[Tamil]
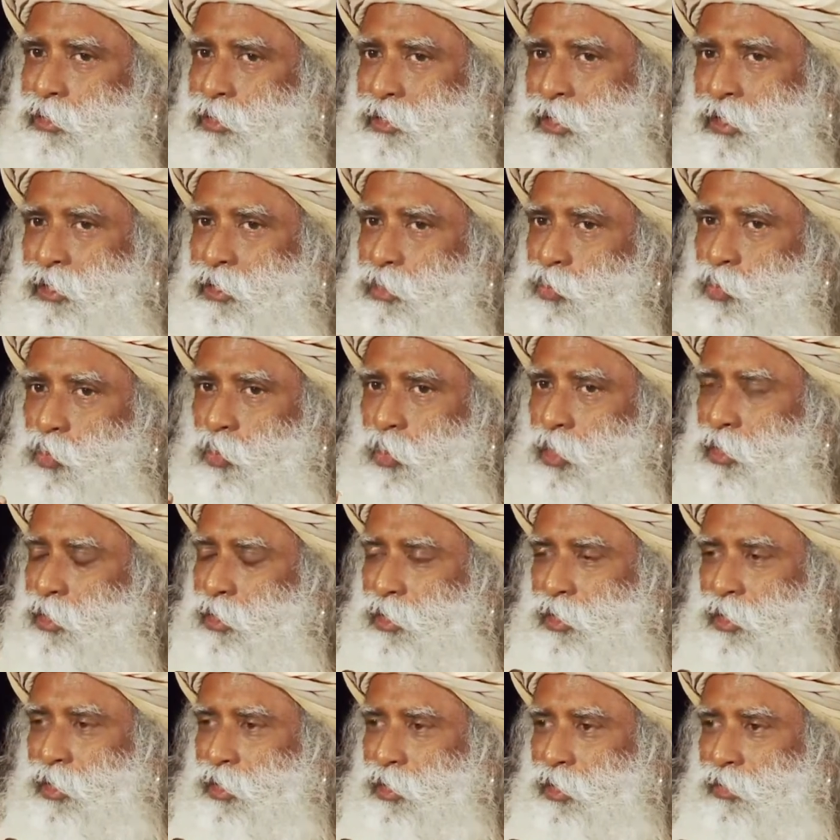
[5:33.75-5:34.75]
நீங்கள்
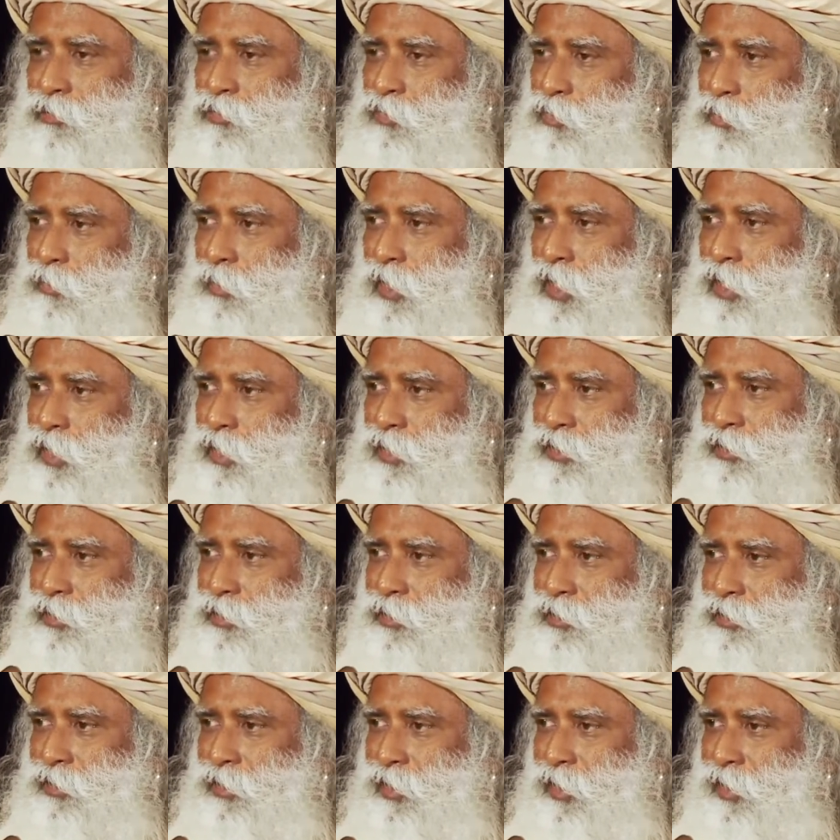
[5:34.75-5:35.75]
ஒரே ஒரு விஷயத்தை
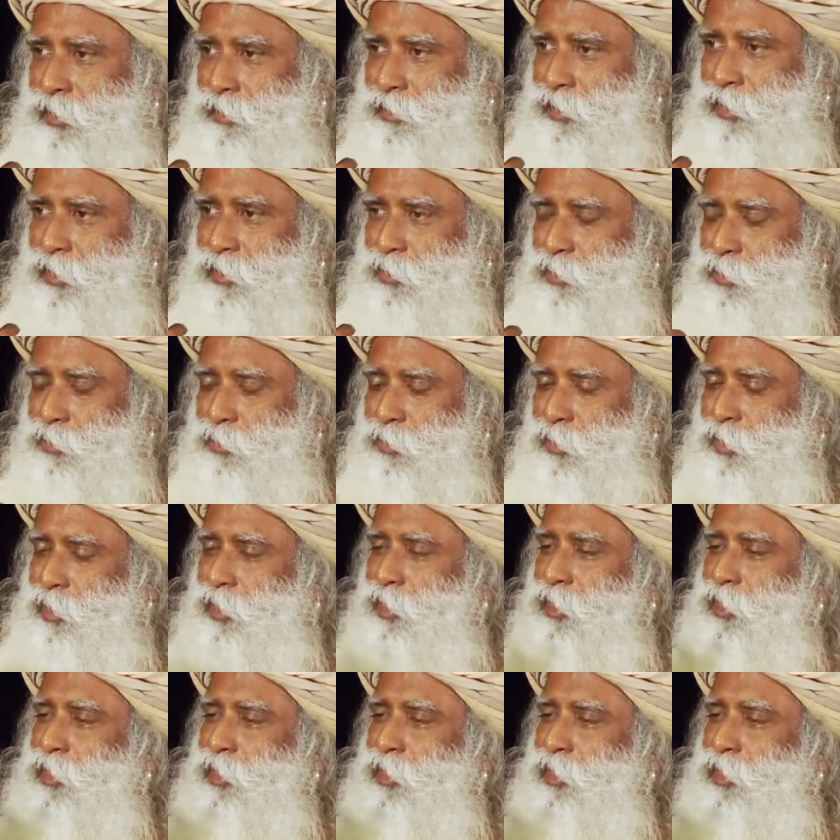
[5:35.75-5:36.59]
பதிஞ்சாலும் நான் சொல்கிறேன்